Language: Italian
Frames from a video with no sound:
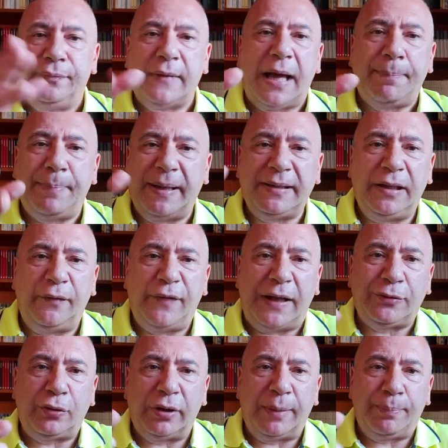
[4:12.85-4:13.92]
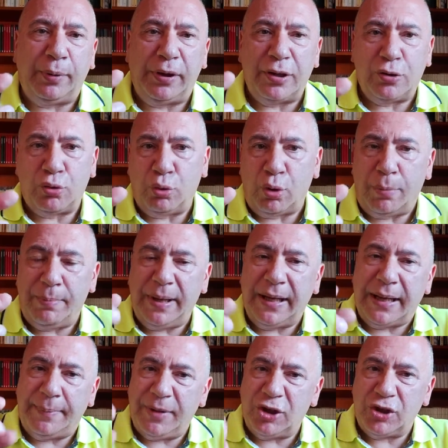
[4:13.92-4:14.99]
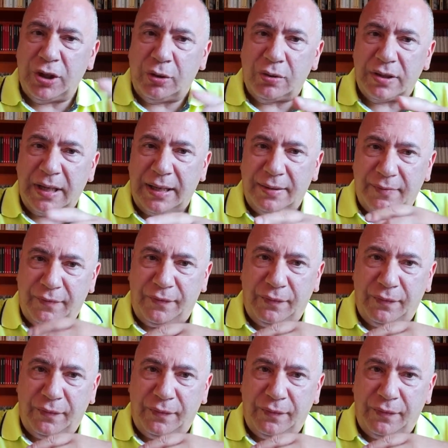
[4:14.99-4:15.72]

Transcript: A parte il fatto che poi nessuno ben capisce cosa